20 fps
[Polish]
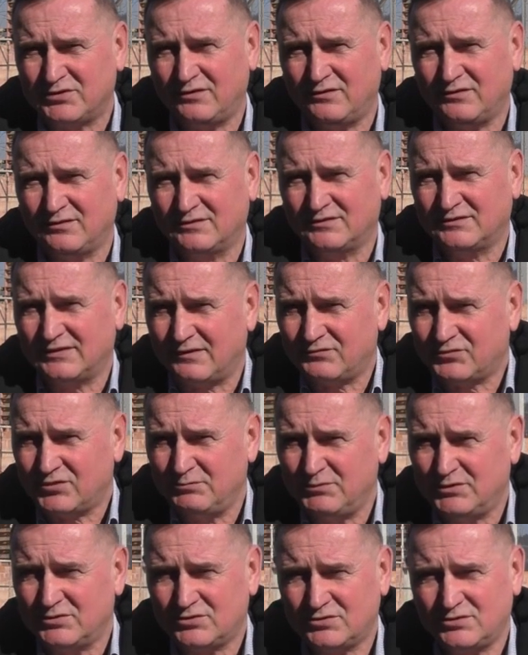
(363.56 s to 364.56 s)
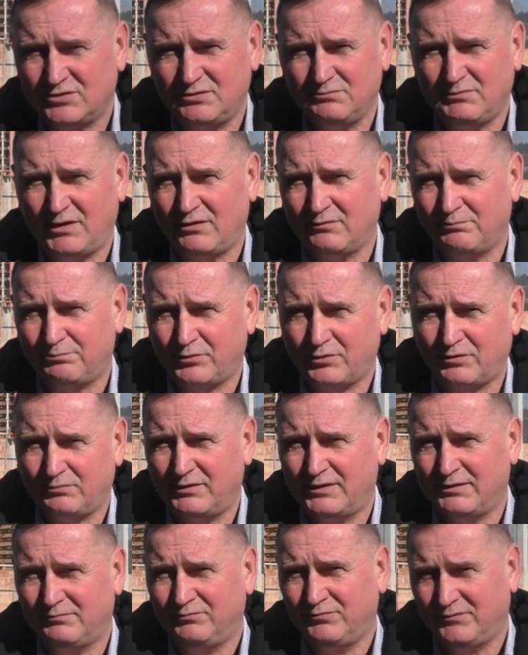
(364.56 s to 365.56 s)
że zawsze mężczyźni mają
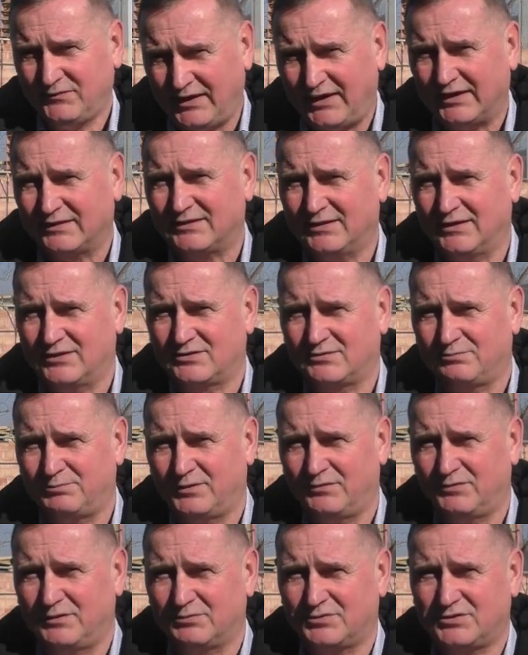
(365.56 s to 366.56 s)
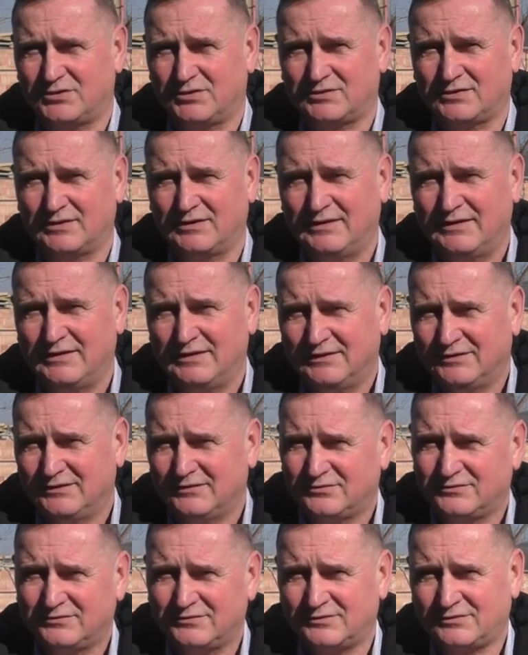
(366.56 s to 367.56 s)
problem, ja też powiem szczerze,
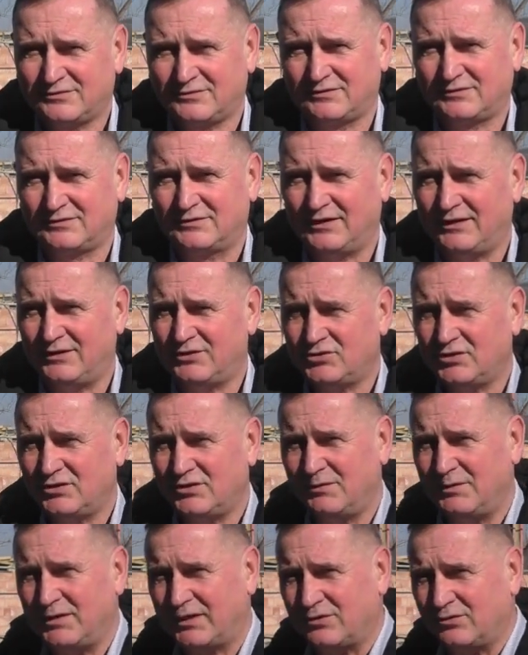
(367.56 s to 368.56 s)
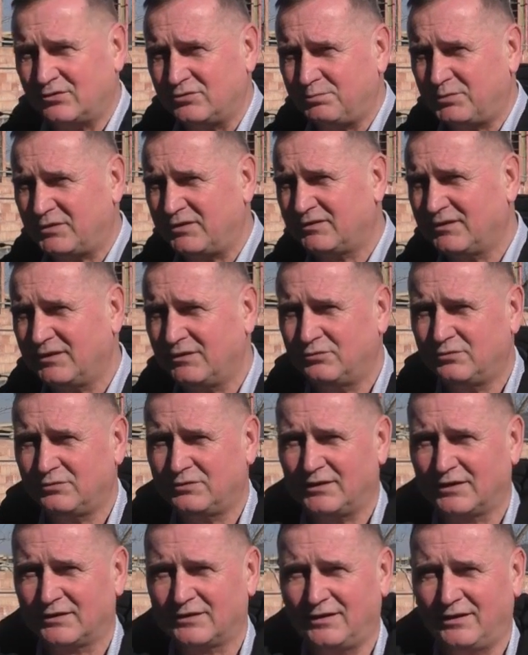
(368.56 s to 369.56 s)
z znalezieniem jakiegoś prezentu
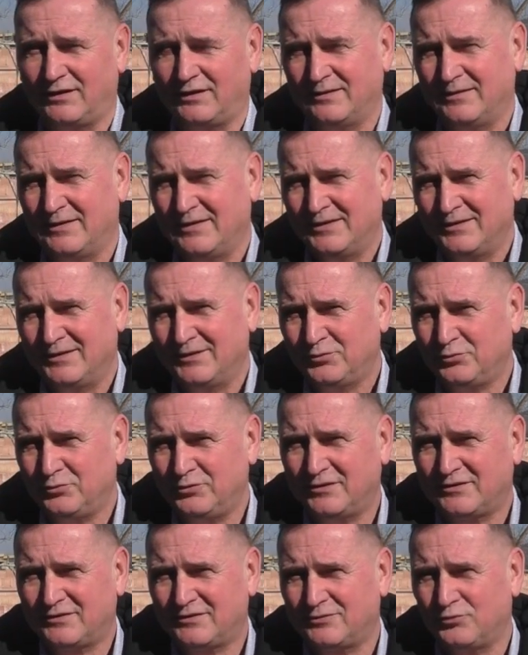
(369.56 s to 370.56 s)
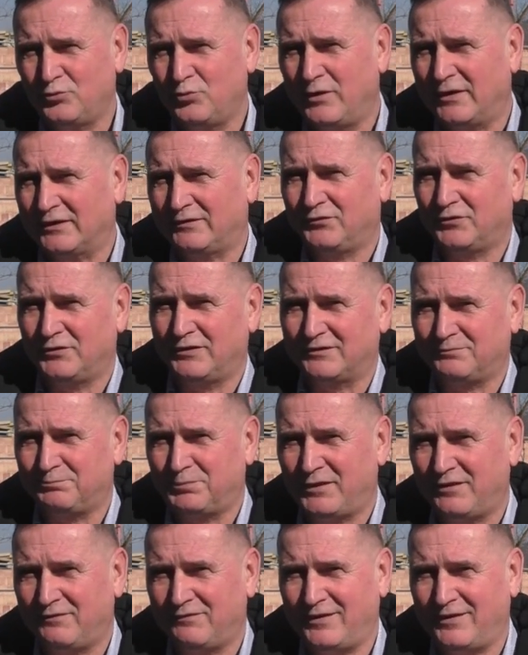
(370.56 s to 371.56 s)
i tak dalej. Tu jest ułatwiona
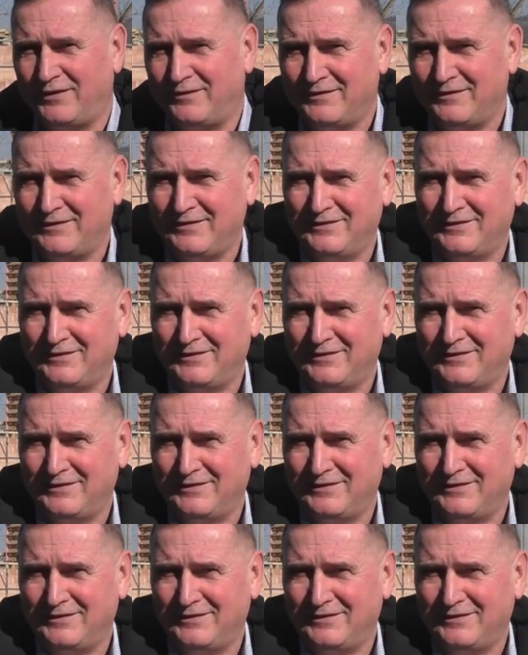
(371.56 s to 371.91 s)
sprawa.